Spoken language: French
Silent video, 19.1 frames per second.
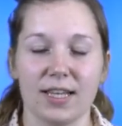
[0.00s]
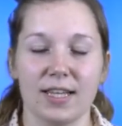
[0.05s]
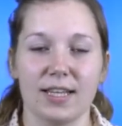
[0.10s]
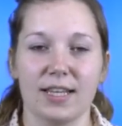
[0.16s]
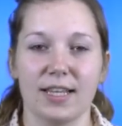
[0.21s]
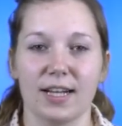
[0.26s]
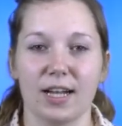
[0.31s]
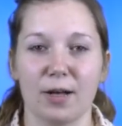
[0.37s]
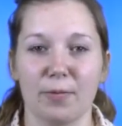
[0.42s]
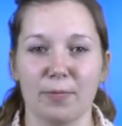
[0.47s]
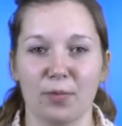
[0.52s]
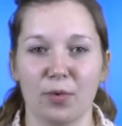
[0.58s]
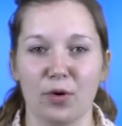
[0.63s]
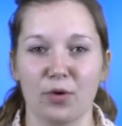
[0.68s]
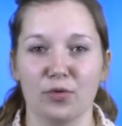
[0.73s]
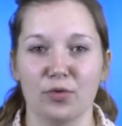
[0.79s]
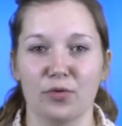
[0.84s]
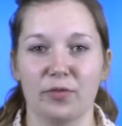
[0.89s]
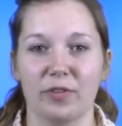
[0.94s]
Les
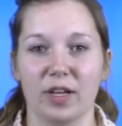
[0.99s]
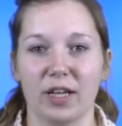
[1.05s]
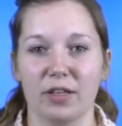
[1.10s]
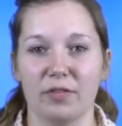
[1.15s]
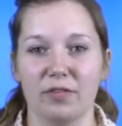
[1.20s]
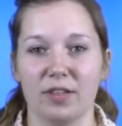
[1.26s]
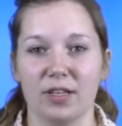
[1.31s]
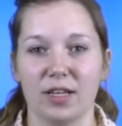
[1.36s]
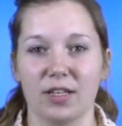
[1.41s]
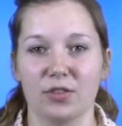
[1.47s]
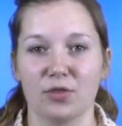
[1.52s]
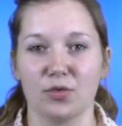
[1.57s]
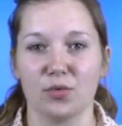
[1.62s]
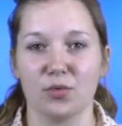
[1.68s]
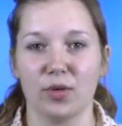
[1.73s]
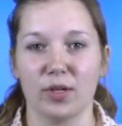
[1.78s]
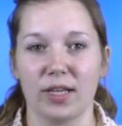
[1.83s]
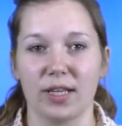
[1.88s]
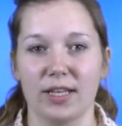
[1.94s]
rapports de
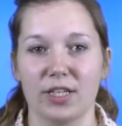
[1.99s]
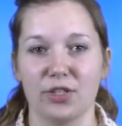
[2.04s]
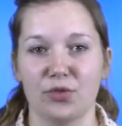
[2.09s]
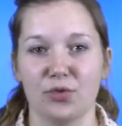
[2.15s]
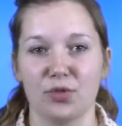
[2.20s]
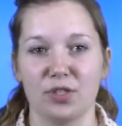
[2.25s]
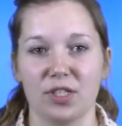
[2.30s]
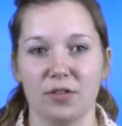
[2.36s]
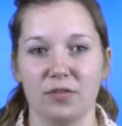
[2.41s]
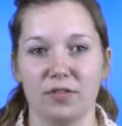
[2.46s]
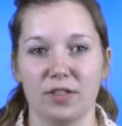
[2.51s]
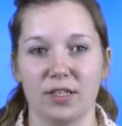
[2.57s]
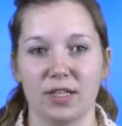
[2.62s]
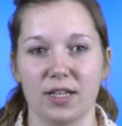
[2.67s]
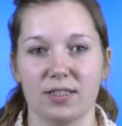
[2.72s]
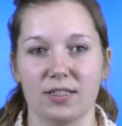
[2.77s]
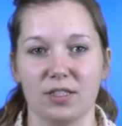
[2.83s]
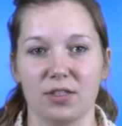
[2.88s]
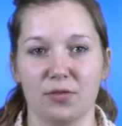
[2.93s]
vérification et les
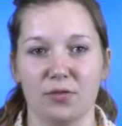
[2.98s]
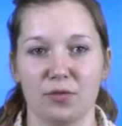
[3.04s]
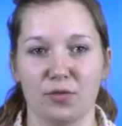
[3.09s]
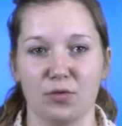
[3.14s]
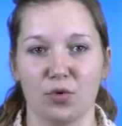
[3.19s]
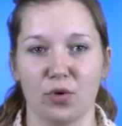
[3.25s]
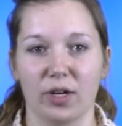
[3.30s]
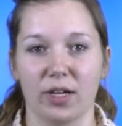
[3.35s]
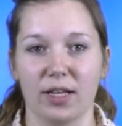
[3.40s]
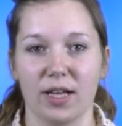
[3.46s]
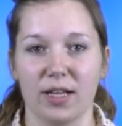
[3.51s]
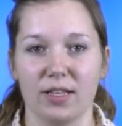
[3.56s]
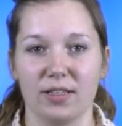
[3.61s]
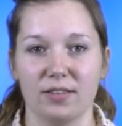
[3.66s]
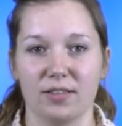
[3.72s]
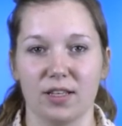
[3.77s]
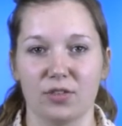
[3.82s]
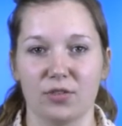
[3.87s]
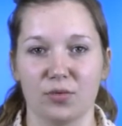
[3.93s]
justificatifs de
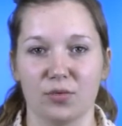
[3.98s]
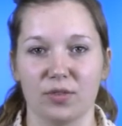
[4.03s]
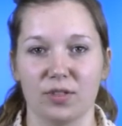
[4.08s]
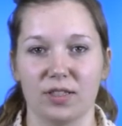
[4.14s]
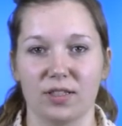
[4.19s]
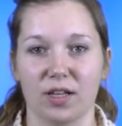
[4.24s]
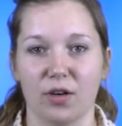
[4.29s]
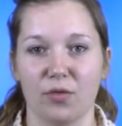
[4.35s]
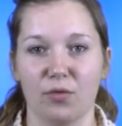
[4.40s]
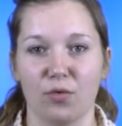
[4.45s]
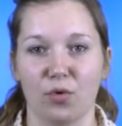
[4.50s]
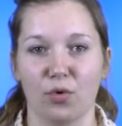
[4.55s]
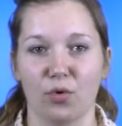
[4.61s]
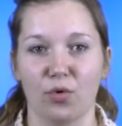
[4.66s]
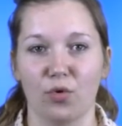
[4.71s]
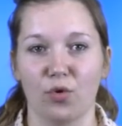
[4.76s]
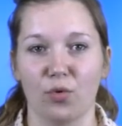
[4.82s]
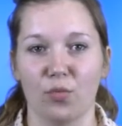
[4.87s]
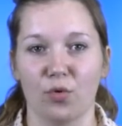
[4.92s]
réalisation des travaux
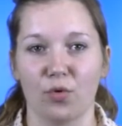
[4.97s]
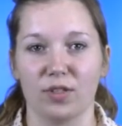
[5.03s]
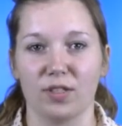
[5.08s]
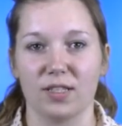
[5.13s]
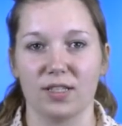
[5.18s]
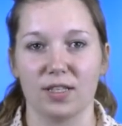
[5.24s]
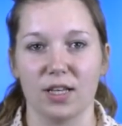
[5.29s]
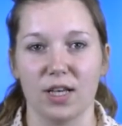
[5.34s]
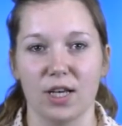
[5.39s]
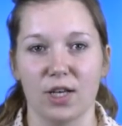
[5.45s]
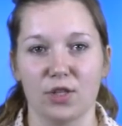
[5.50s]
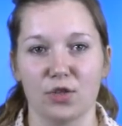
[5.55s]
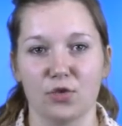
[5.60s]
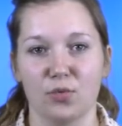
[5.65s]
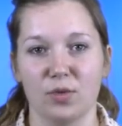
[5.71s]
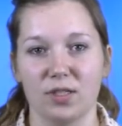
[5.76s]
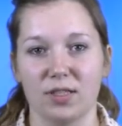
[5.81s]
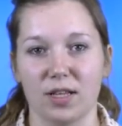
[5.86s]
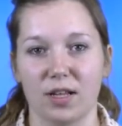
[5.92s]
recommandés
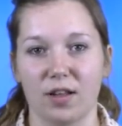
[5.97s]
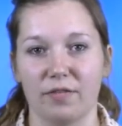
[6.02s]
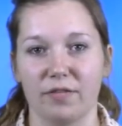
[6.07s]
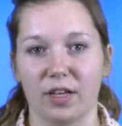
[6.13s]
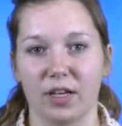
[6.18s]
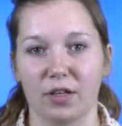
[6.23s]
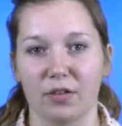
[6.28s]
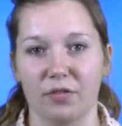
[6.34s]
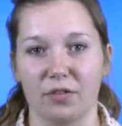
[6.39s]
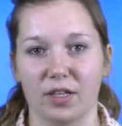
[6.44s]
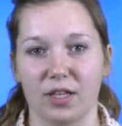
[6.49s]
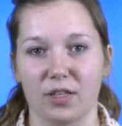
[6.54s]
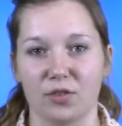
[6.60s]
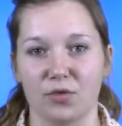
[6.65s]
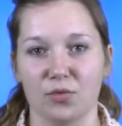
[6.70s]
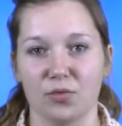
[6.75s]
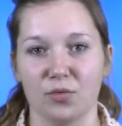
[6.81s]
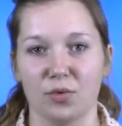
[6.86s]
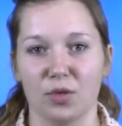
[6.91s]
suite à la
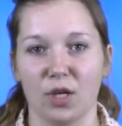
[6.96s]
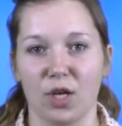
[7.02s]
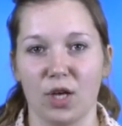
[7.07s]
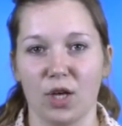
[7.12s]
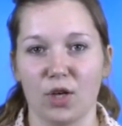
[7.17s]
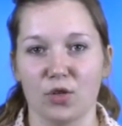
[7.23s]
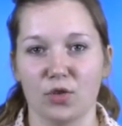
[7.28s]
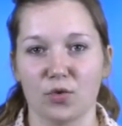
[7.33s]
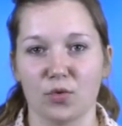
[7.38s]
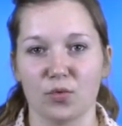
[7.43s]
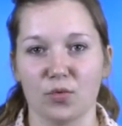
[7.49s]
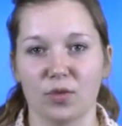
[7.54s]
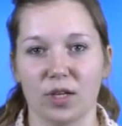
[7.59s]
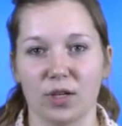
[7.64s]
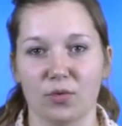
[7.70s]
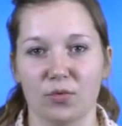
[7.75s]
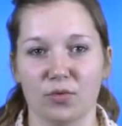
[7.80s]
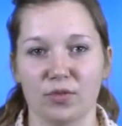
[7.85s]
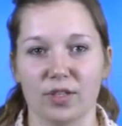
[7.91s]
vérification sont
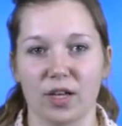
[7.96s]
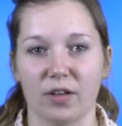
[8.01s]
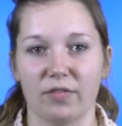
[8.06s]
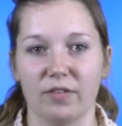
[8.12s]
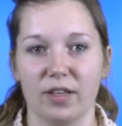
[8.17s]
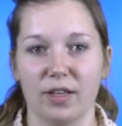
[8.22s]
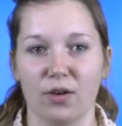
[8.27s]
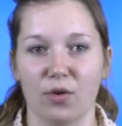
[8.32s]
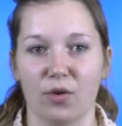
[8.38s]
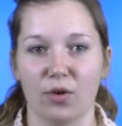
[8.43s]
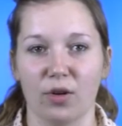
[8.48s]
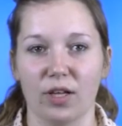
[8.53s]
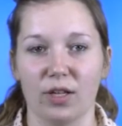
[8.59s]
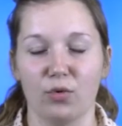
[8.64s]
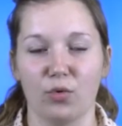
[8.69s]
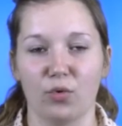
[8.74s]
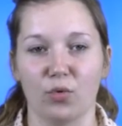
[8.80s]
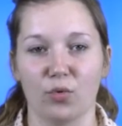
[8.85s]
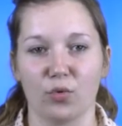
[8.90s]
à conserver en
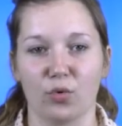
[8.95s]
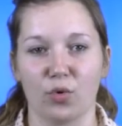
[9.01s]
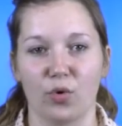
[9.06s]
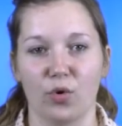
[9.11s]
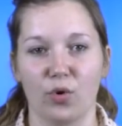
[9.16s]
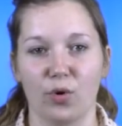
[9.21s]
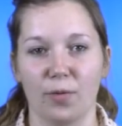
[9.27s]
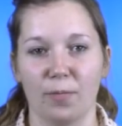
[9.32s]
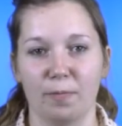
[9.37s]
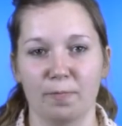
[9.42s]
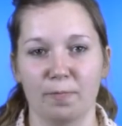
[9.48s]
cas de contrôle.